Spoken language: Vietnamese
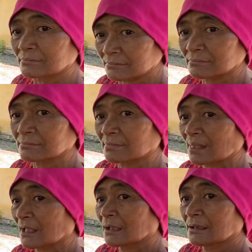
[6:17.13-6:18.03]
ừ
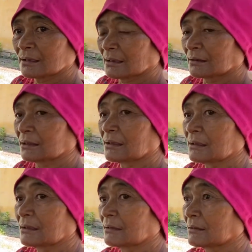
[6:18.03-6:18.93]

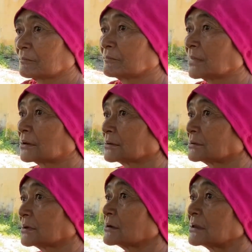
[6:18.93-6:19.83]
thì
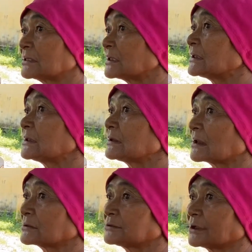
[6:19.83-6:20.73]
mình nghĩ
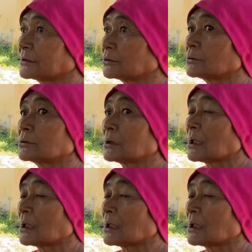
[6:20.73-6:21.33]
lần vậy thôi